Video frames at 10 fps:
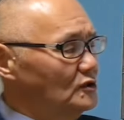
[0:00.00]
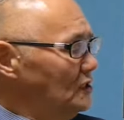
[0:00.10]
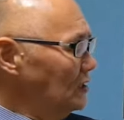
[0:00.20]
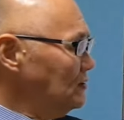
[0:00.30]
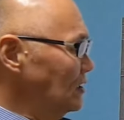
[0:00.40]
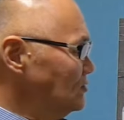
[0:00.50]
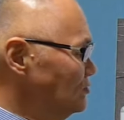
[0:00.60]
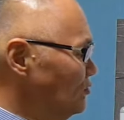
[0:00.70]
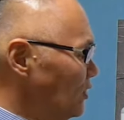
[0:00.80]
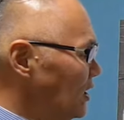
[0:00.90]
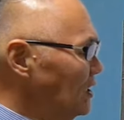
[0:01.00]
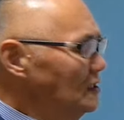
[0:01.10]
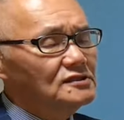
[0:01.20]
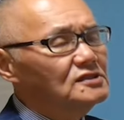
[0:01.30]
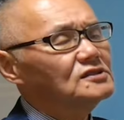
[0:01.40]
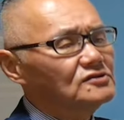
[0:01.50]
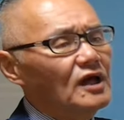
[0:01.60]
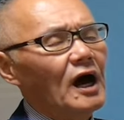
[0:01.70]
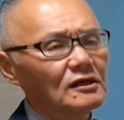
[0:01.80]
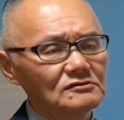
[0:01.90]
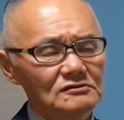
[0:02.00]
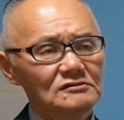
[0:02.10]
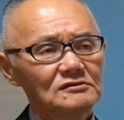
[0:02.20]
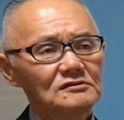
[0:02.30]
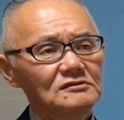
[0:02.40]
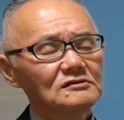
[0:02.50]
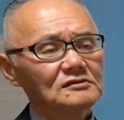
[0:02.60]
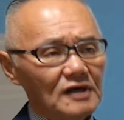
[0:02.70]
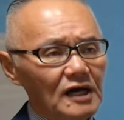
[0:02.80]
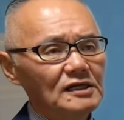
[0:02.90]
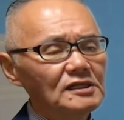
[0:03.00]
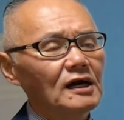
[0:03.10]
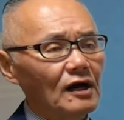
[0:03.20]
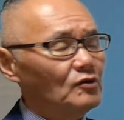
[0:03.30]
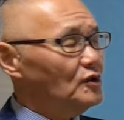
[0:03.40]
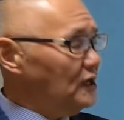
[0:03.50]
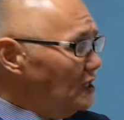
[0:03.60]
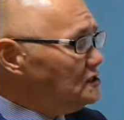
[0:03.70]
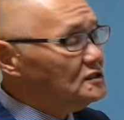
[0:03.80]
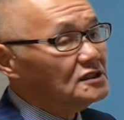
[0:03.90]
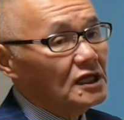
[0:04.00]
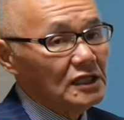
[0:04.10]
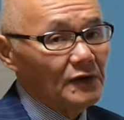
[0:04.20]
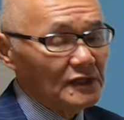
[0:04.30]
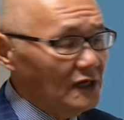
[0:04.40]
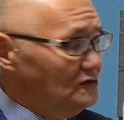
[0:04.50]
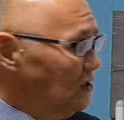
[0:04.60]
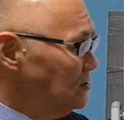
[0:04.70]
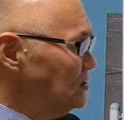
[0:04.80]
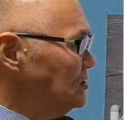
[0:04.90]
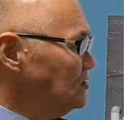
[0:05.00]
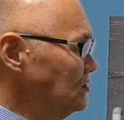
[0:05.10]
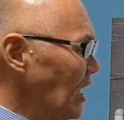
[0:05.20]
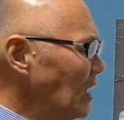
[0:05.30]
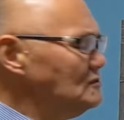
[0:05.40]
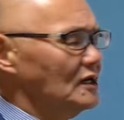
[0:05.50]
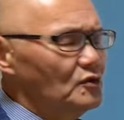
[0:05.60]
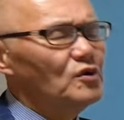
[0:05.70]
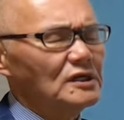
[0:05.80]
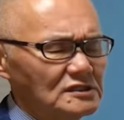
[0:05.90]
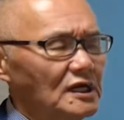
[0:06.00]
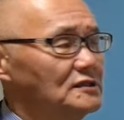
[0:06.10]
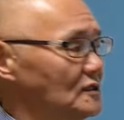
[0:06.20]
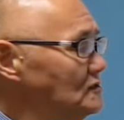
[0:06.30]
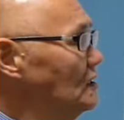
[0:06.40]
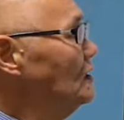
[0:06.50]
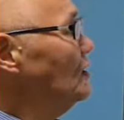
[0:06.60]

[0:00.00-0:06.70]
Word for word: 意だったっていうのが事実であるか否かこれ刑事事件ではないので事実であるかどうかじゃないんですね